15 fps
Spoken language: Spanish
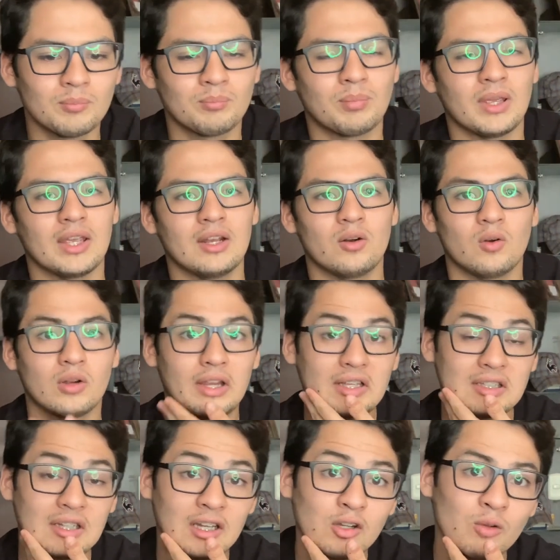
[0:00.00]
pero que
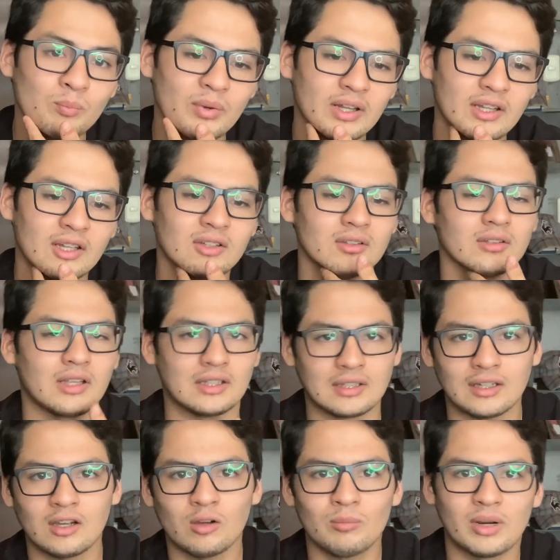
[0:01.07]
se ha, que se ha
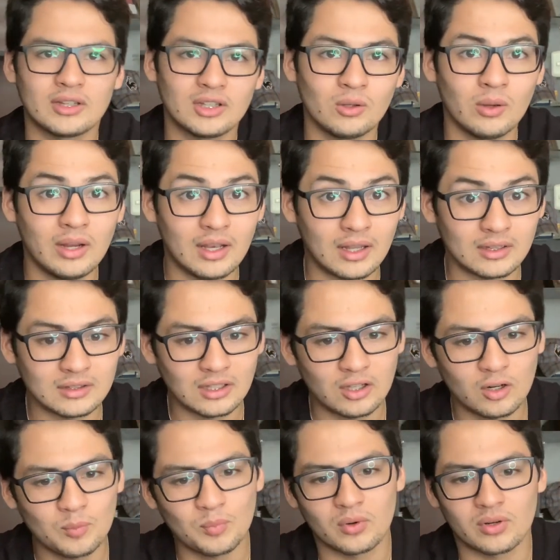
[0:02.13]
reconvertido a
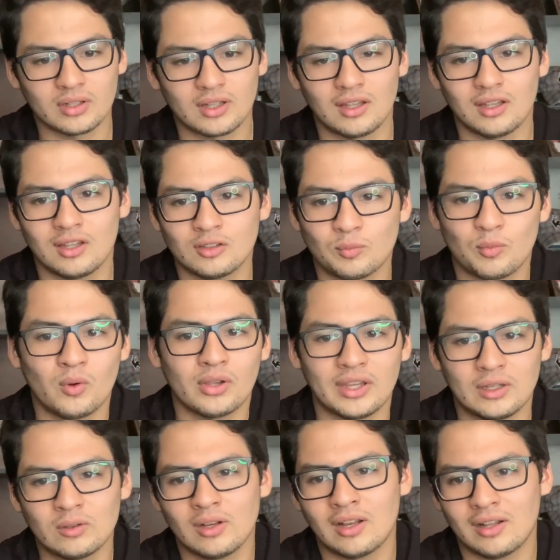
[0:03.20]
delantero porque supongo que
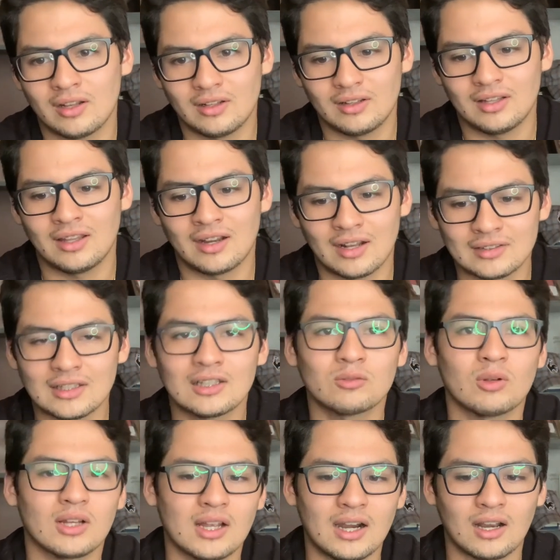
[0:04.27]
ya no le, dará tanto
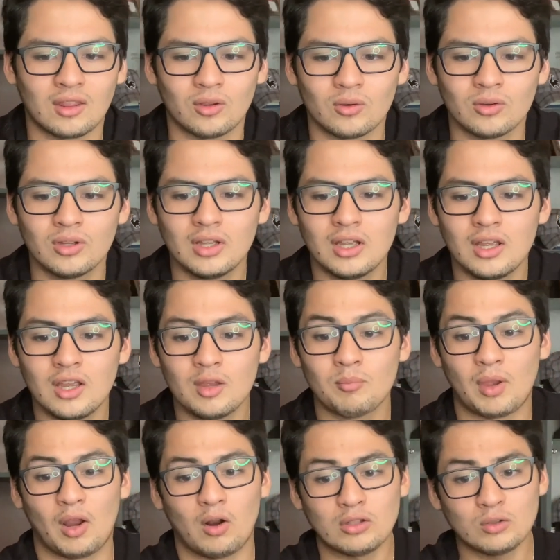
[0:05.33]
el cardio.
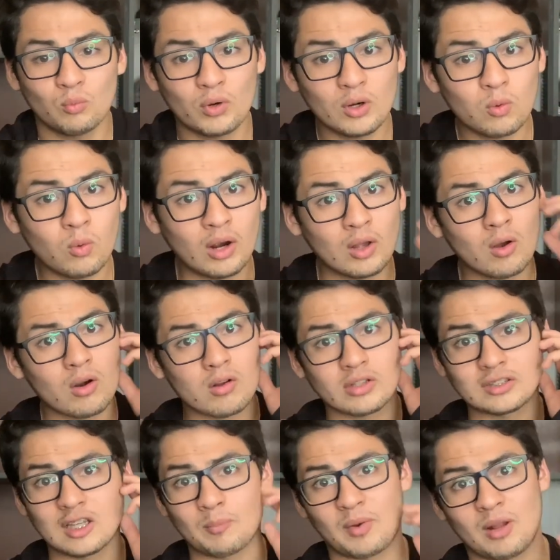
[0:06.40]
Pero es un buen jugador, o
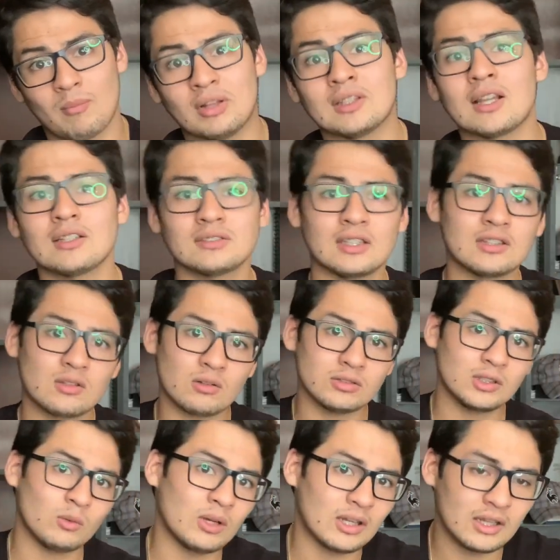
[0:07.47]
sea, para mandar centros,
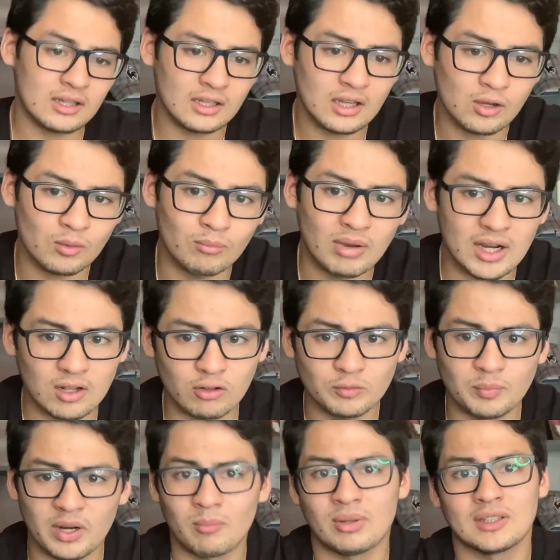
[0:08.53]
igual que dije con Barcos,
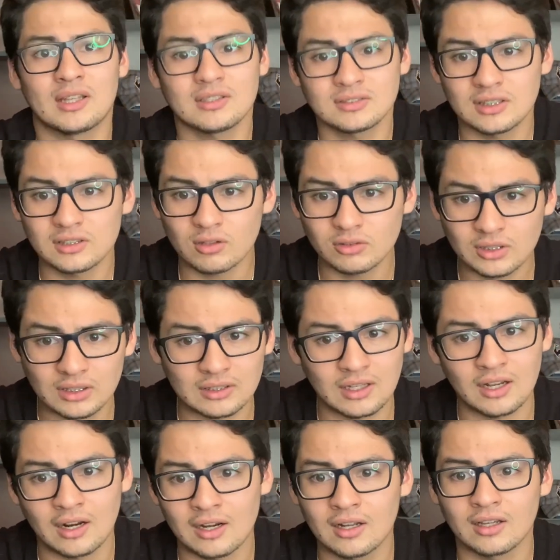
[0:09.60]
para mandar centros y que te
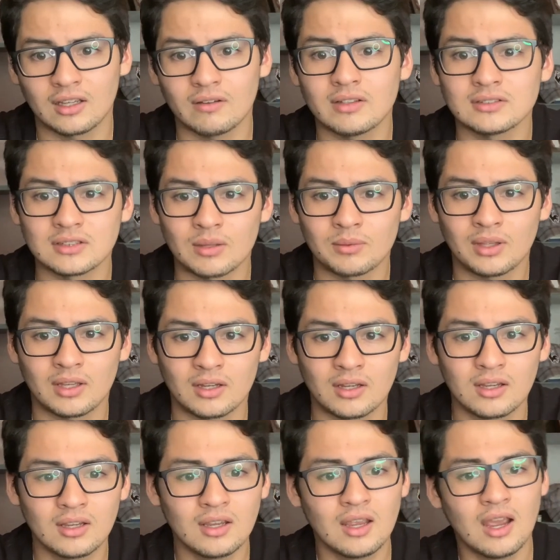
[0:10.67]
la gane arriba está bien.
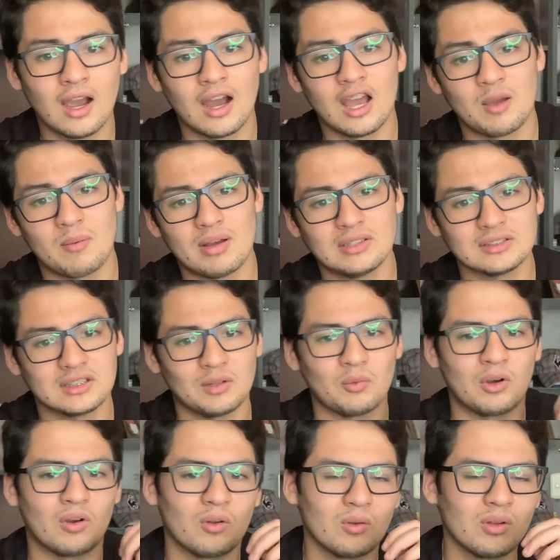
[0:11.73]
Además que,
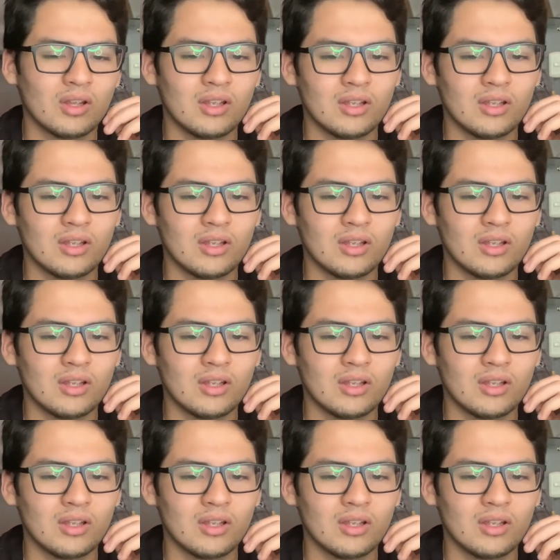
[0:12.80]
bueno,